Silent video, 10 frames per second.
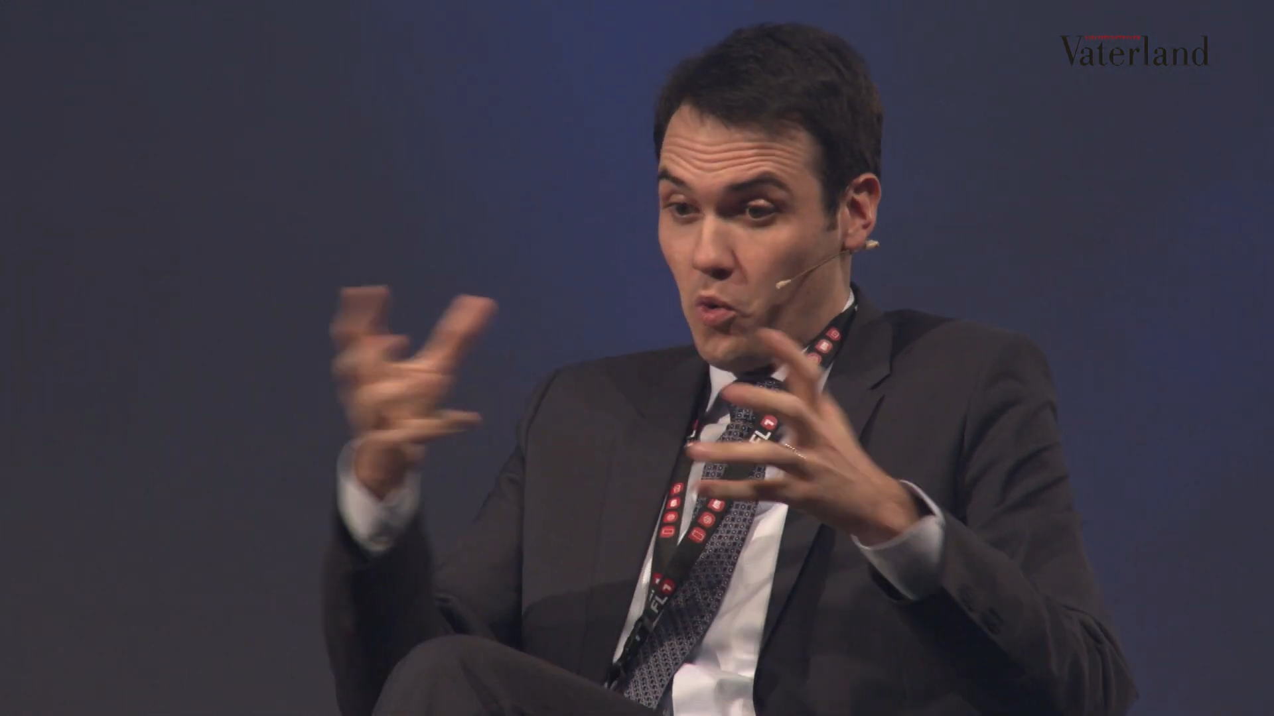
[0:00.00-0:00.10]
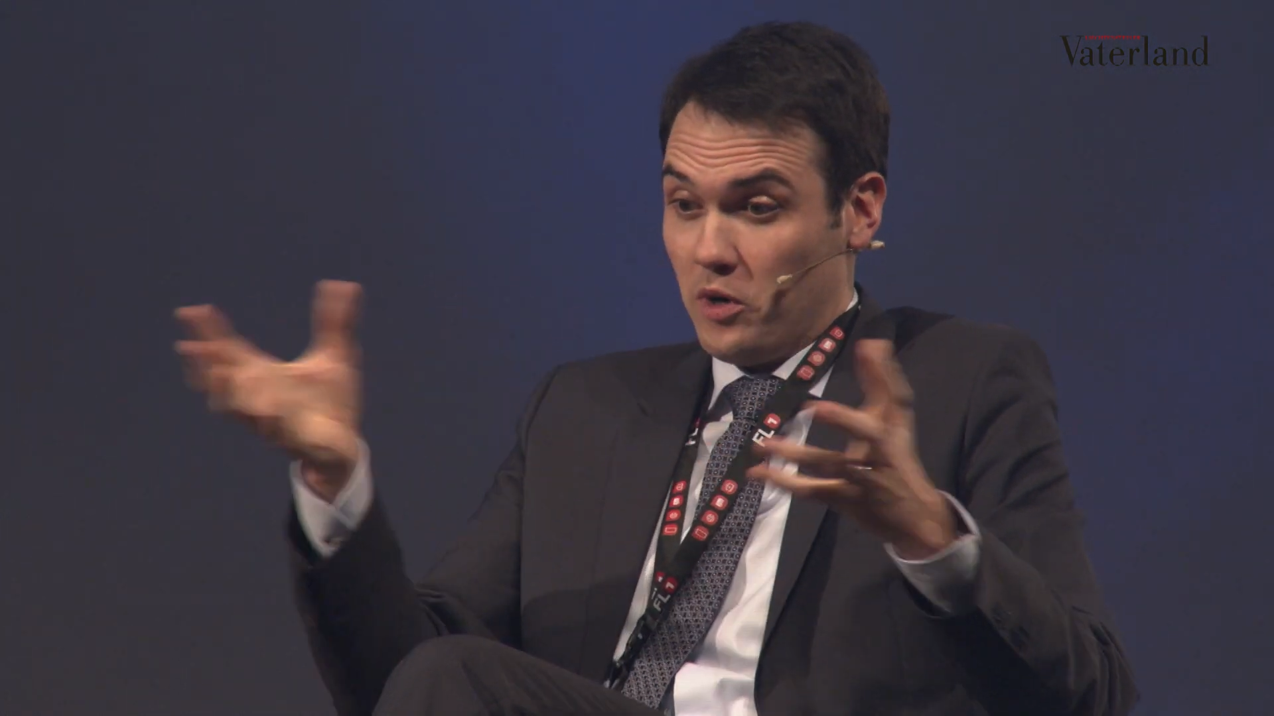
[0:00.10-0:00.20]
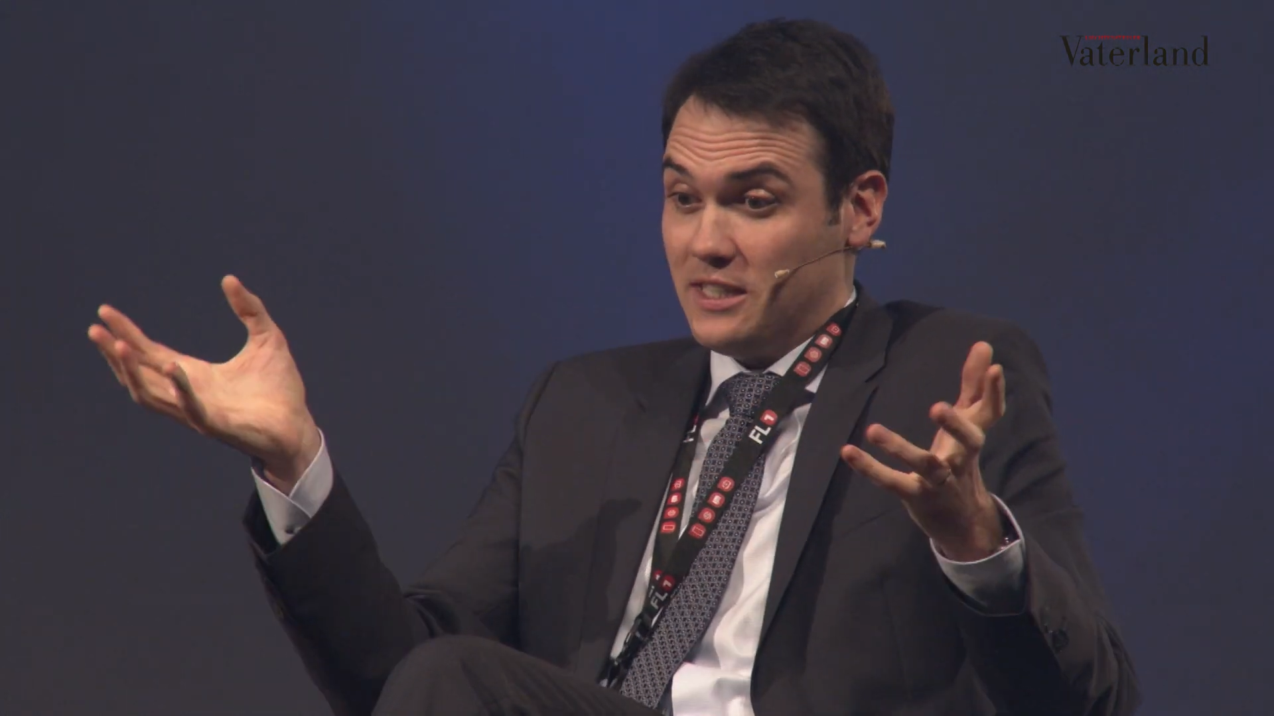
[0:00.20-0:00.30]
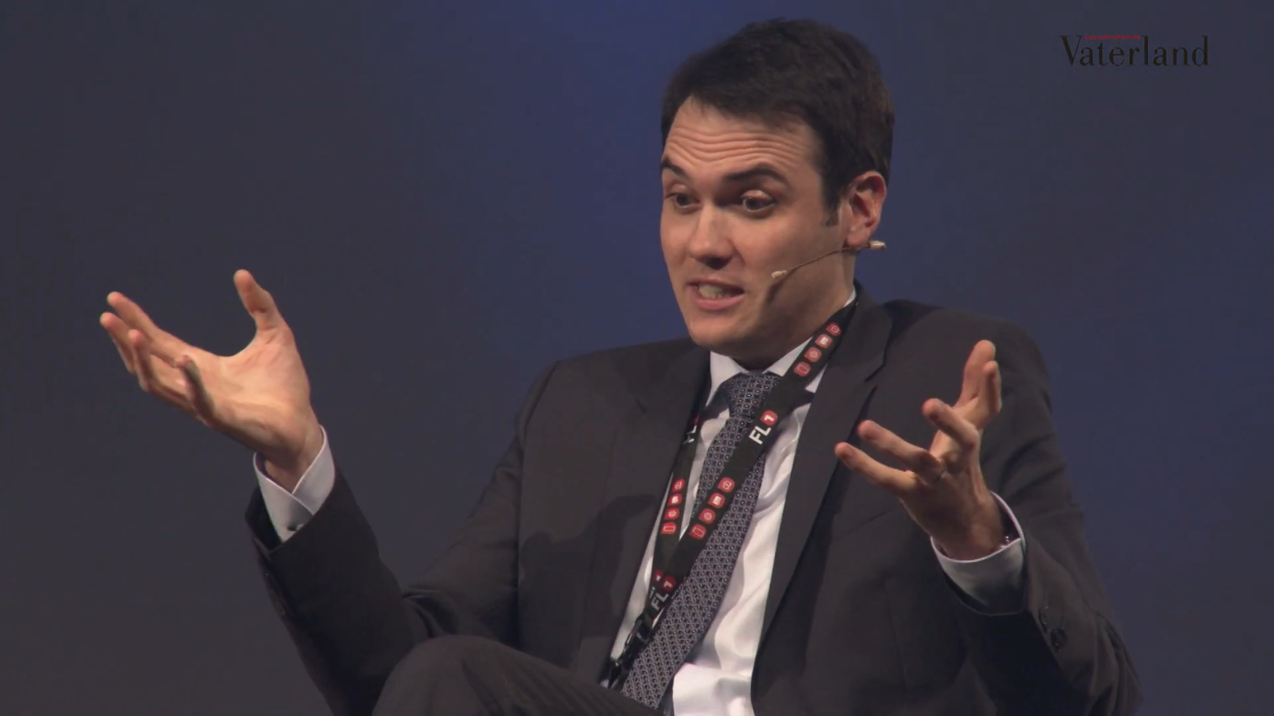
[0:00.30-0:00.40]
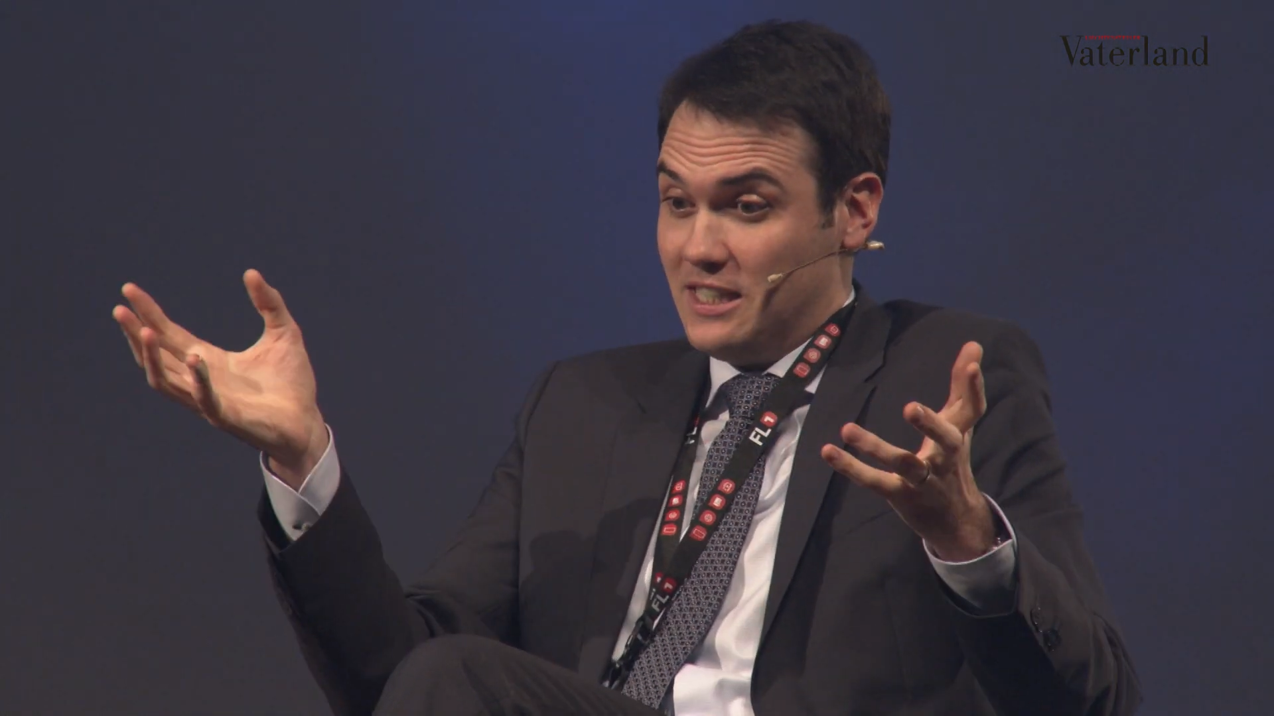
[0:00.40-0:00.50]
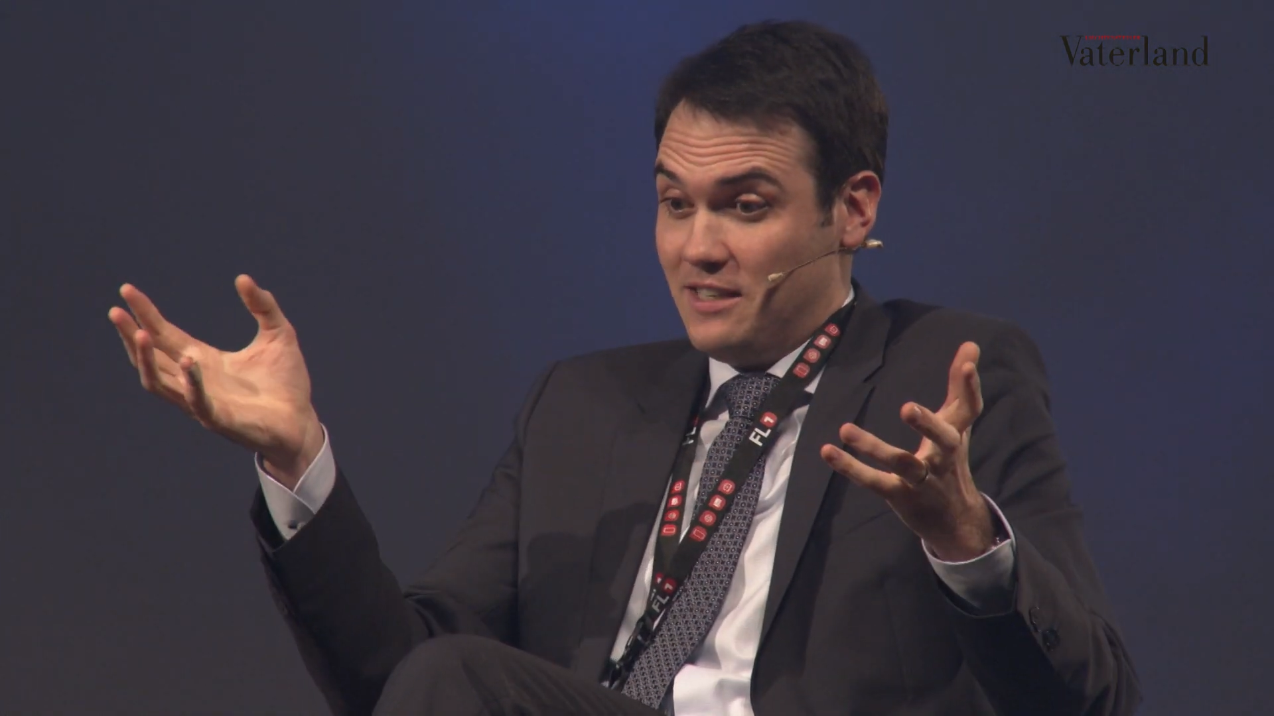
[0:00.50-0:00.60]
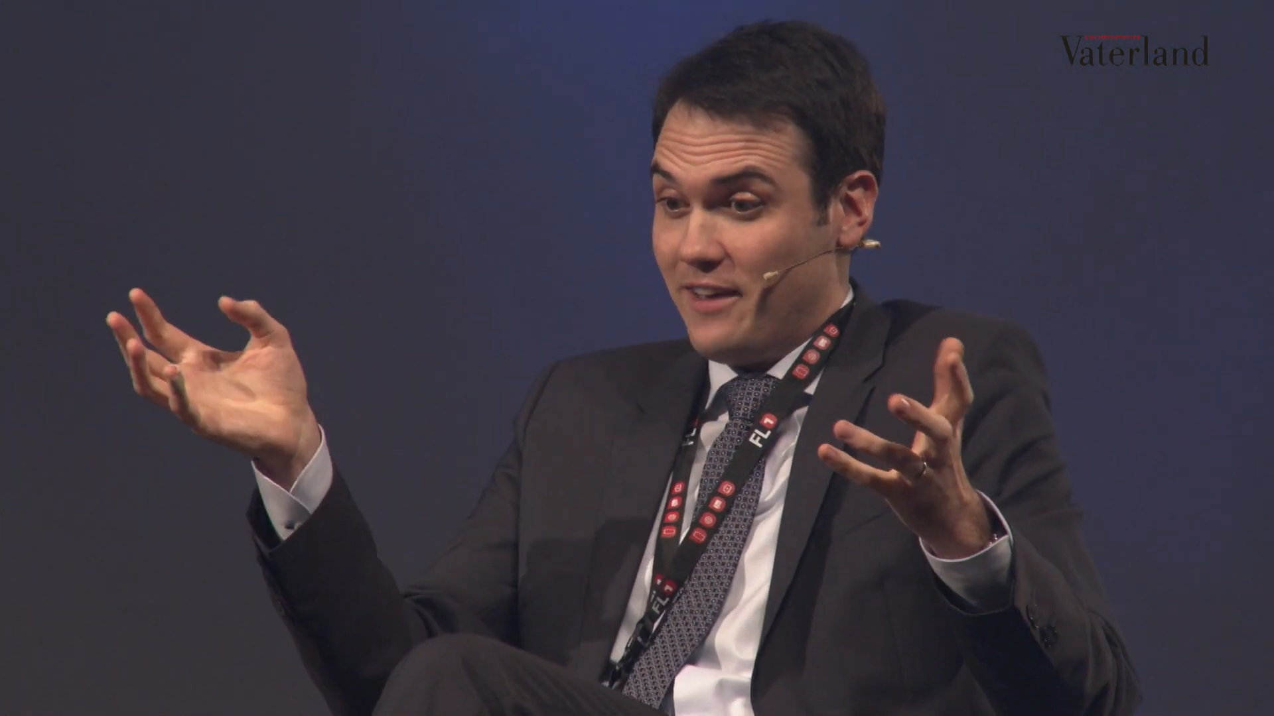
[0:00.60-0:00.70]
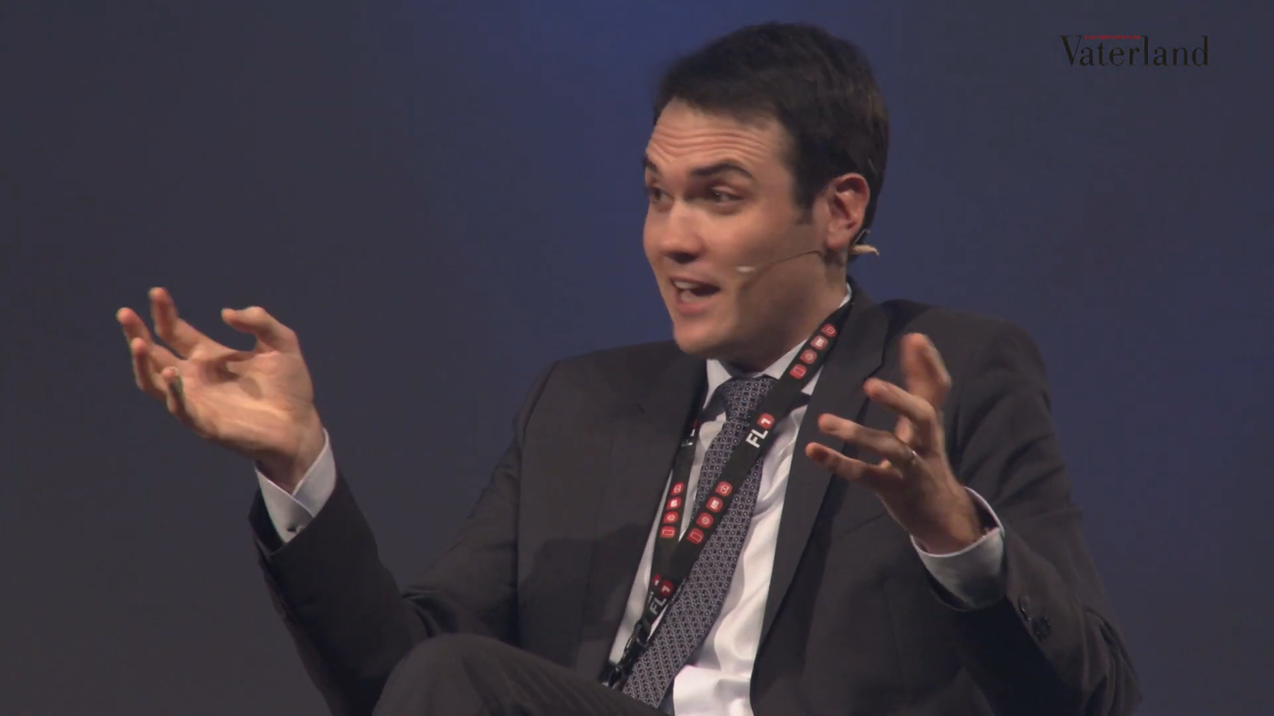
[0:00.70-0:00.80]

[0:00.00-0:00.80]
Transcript: ohne sie